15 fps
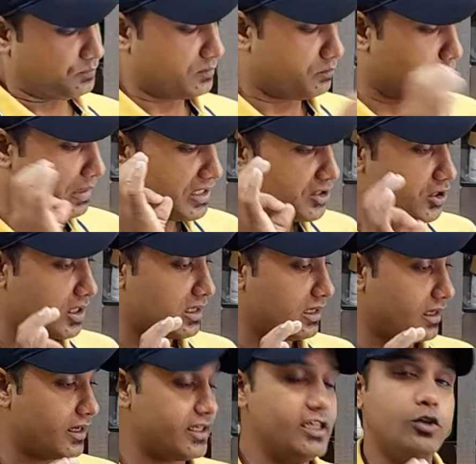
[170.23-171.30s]
मेंशन
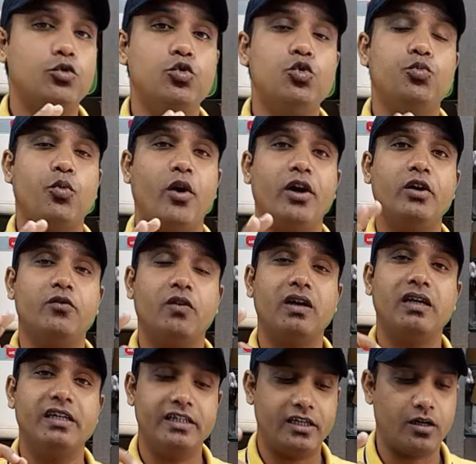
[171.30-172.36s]
कर रखी है
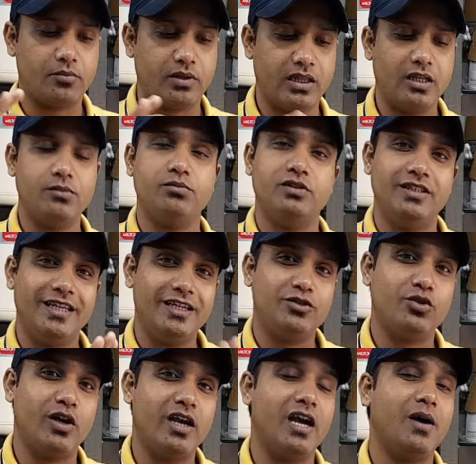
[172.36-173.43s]
2.1 लीटर मतलब ये
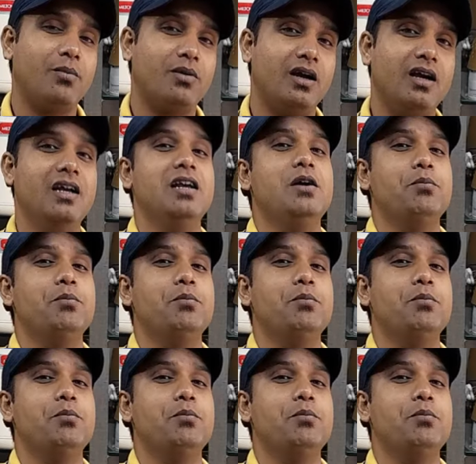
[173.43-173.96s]
जो है आपका